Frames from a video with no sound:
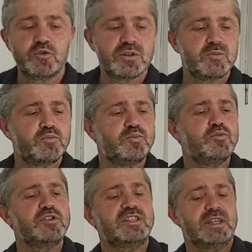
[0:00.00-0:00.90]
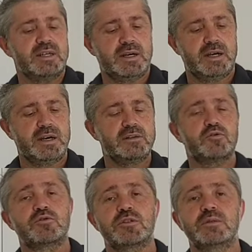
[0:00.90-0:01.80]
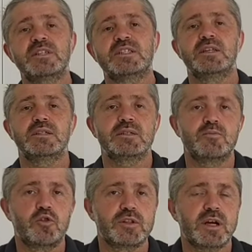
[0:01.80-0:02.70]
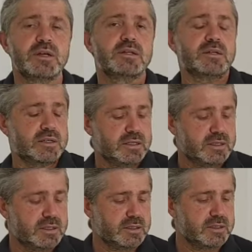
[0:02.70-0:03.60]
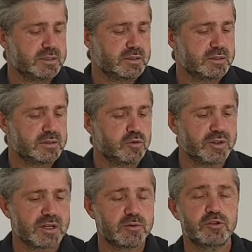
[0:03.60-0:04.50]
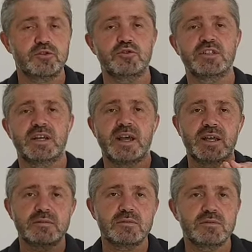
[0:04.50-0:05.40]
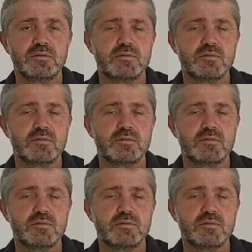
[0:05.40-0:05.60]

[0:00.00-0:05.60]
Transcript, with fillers: Buna, bu ise ayarlı dostlarım. istediğiniz boyda e, kullanabiliyorsunuz. Yani en